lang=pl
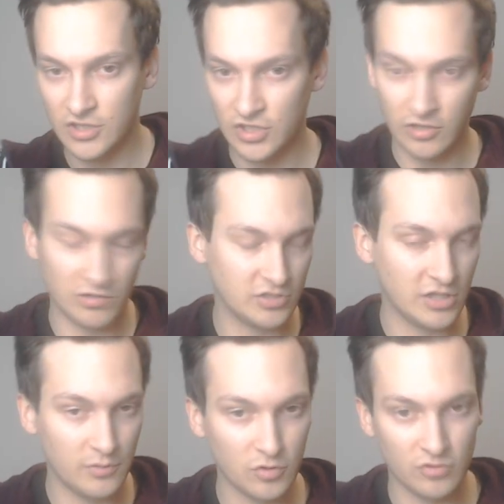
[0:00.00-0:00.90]
czyli
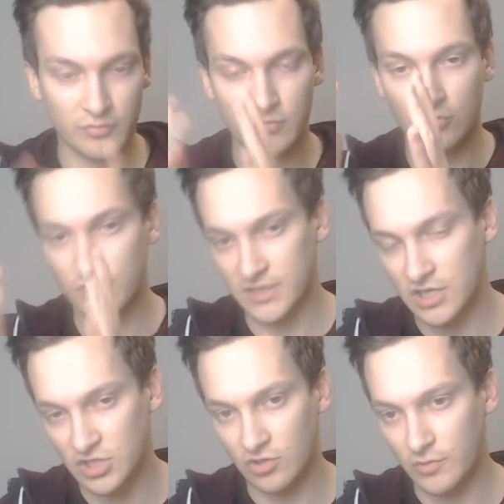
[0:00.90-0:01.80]
oddzielny Mewtwo
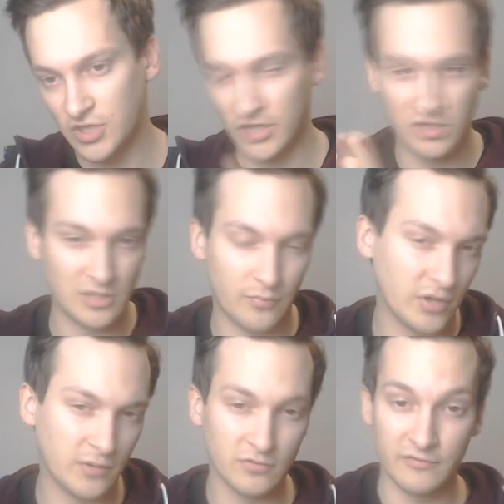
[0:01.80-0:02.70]
psychiczny do bicia jakichś tam
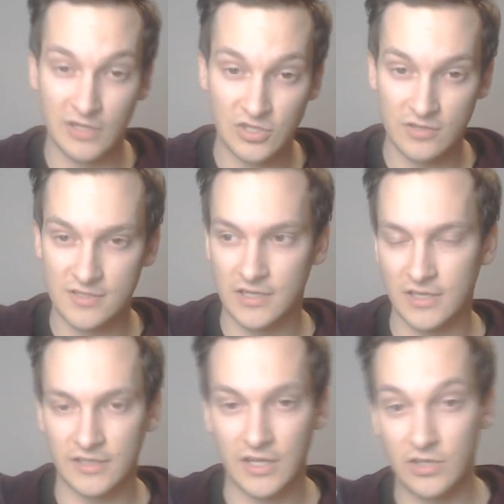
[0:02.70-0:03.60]
Pokémonów walczących i
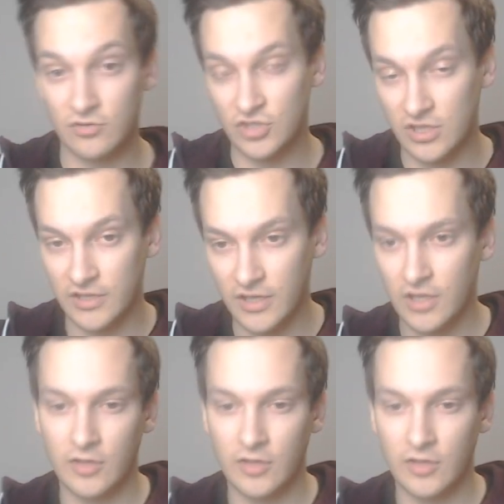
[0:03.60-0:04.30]
tak dalej, oddzielny